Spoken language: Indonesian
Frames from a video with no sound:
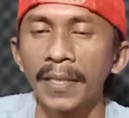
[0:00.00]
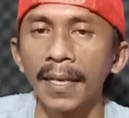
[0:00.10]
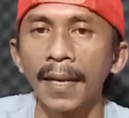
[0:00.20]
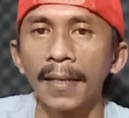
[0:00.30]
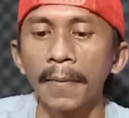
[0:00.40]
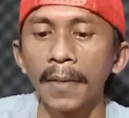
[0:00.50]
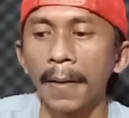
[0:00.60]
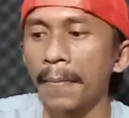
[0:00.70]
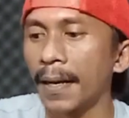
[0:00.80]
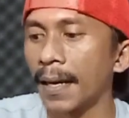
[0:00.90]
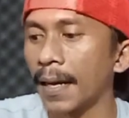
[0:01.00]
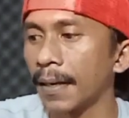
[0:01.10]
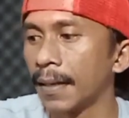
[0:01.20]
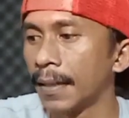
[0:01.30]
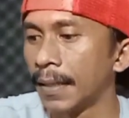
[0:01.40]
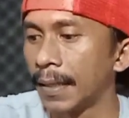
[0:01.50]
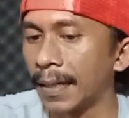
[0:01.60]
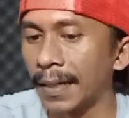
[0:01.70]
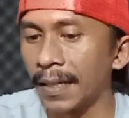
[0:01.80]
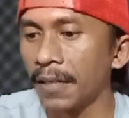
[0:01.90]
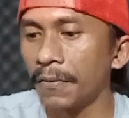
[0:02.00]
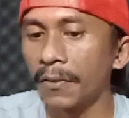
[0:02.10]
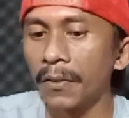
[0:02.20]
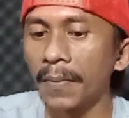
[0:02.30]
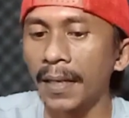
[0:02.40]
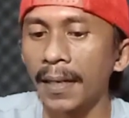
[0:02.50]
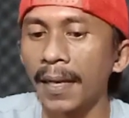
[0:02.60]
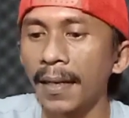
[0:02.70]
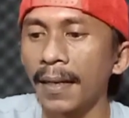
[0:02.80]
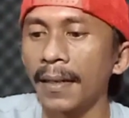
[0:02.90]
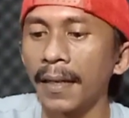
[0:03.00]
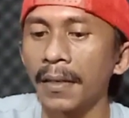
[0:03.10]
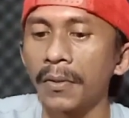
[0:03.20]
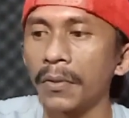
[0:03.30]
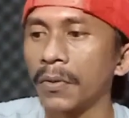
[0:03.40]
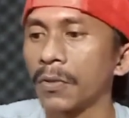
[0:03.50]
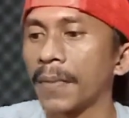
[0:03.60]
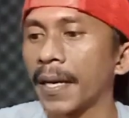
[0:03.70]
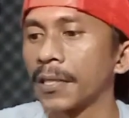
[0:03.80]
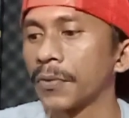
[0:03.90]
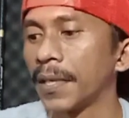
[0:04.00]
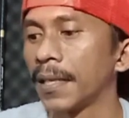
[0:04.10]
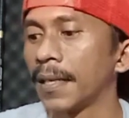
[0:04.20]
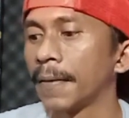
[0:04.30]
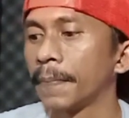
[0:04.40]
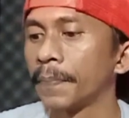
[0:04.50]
Saya hanya menambahkan uh, info mengenai reel Daido Kuruma SW ini.